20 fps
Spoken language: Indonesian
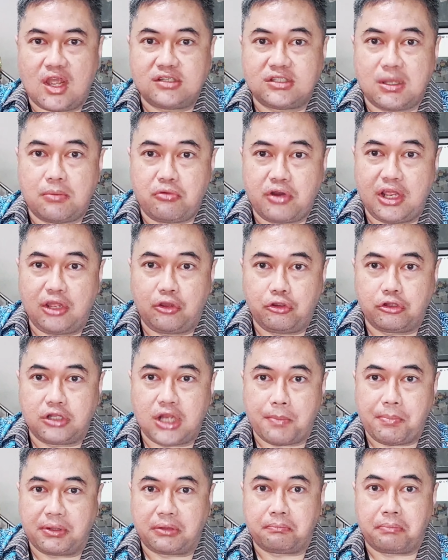Kak Samurai
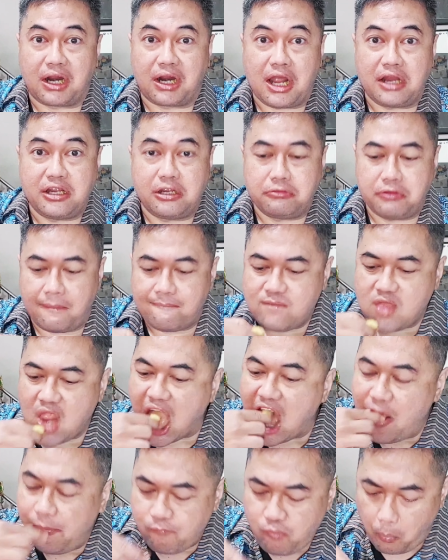ikut dapat berkahnya dia.
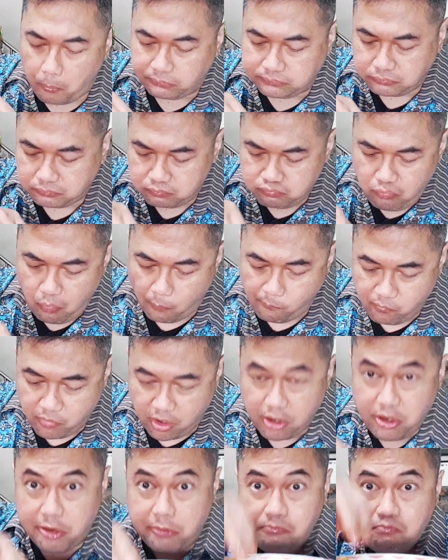
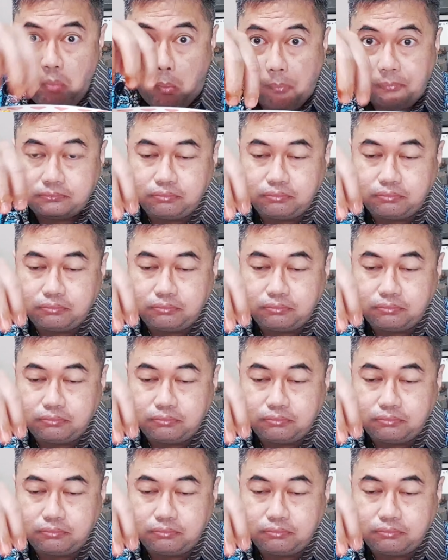Ini. Iya, iya.